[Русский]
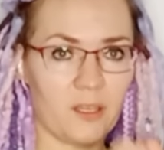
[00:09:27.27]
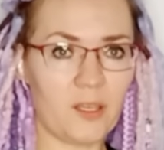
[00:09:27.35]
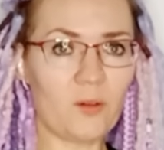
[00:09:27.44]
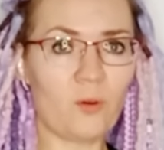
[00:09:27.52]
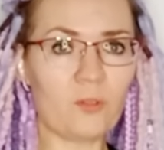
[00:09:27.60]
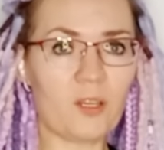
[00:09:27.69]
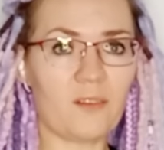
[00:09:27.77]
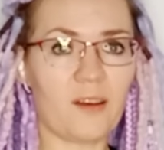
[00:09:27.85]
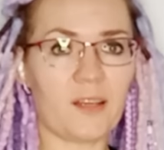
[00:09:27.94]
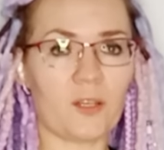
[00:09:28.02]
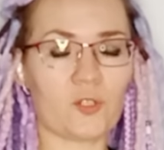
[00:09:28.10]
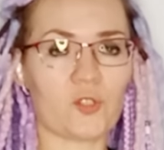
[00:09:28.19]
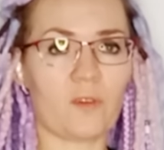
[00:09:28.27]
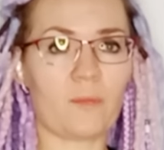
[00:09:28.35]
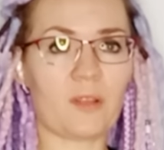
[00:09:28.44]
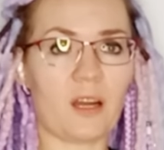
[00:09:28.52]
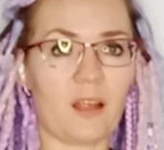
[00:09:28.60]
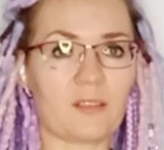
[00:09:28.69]
и он говорит, что вам
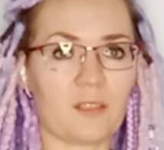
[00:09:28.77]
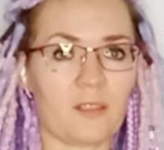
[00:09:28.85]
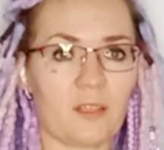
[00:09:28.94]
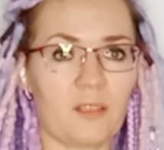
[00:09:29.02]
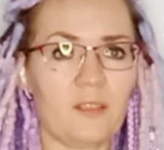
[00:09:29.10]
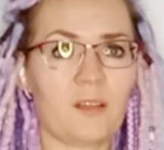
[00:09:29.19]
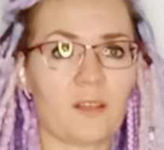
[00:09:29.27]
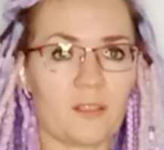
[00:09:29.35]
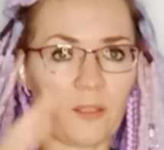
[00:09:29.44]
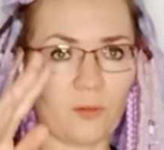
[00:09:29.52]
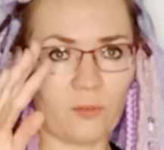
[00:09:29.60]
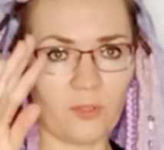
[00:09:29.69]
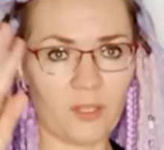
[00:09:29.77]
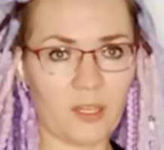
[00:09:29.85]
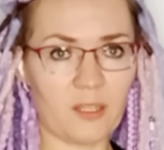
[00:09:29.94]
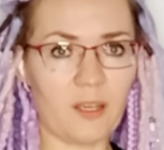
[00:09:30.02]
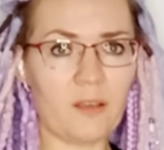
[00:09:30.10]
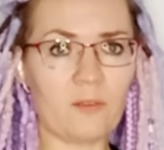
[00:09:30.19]
нравится эта книга, когда он ни
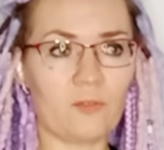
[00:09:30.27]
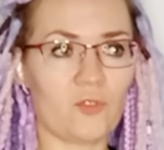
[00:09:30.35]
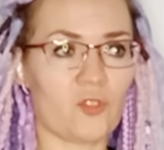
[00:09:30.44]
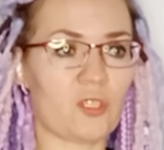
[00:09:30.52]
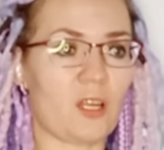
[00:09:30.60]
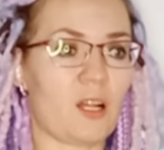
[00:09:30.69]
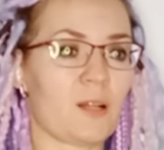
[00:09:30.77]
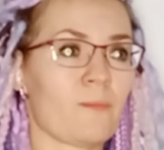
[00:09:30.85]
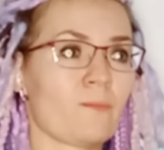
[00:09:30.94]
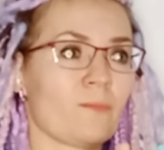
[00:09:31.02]
хрена ее не читал.